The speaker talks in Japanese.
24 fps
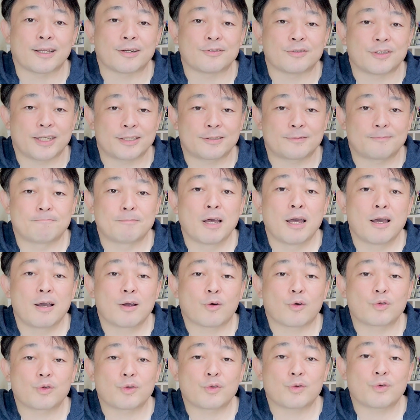ンネルです。
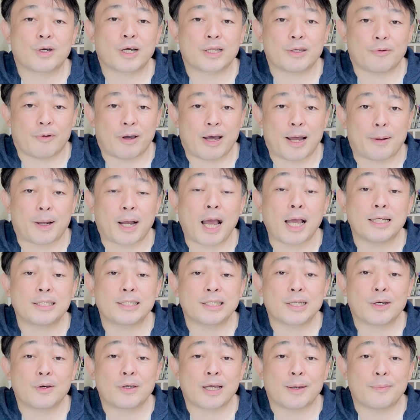この動画では会
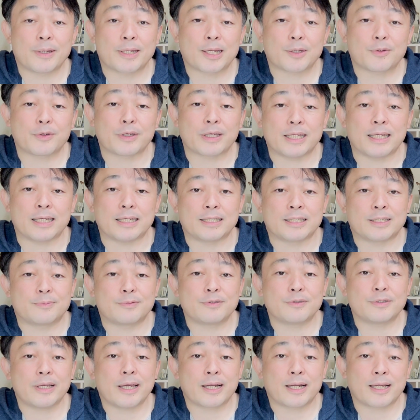社を辞めた時に自
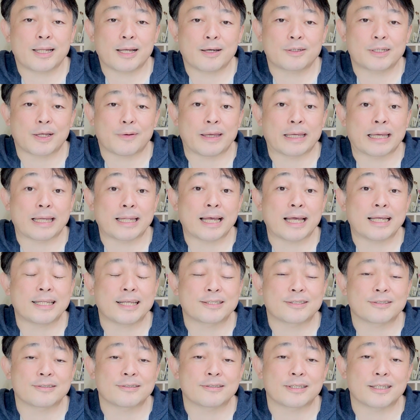分でやらなくてはいけない
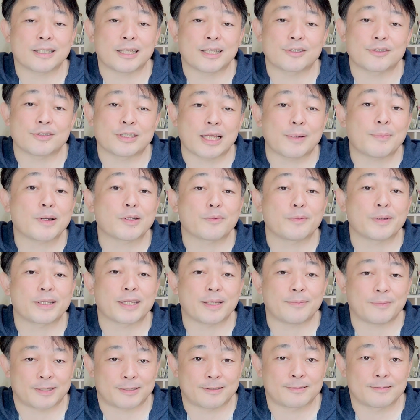手続きについてまとめ
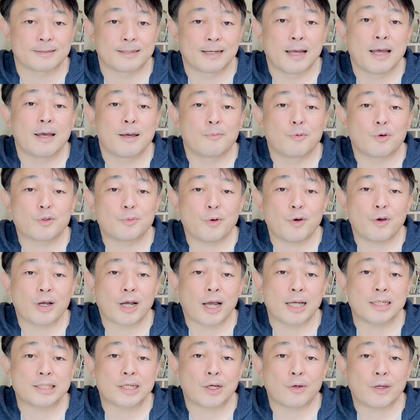ています。僕も
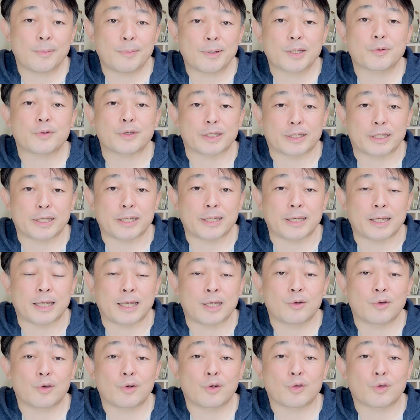会社を辞めた時に
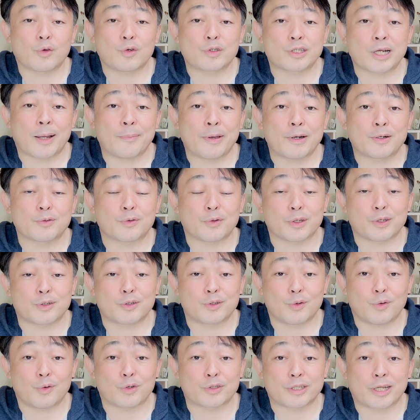色々と調べるのに
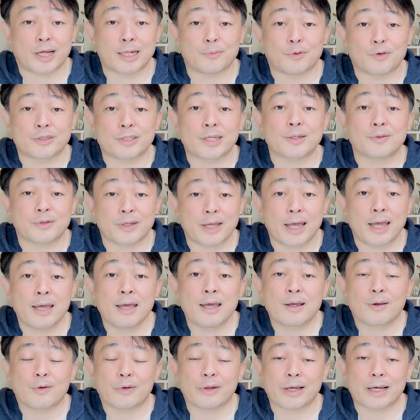苦労したりもしたの
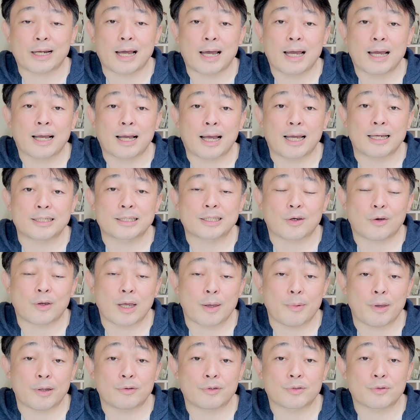で、これから会社を
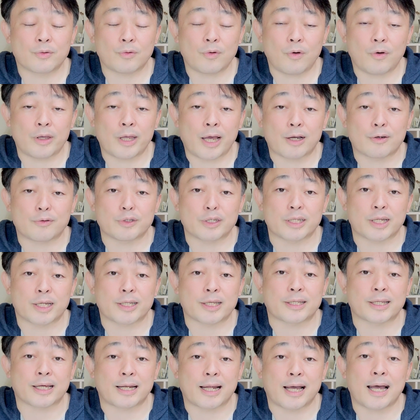辞める人の役に立
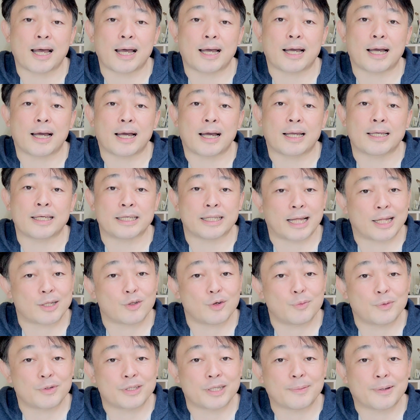てたらいいな
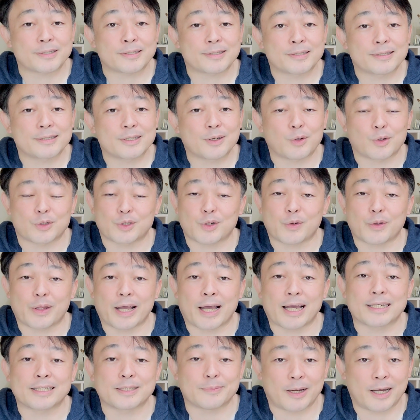と思っています。よろしくお
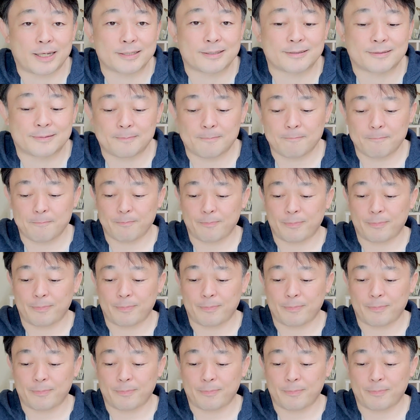願いします。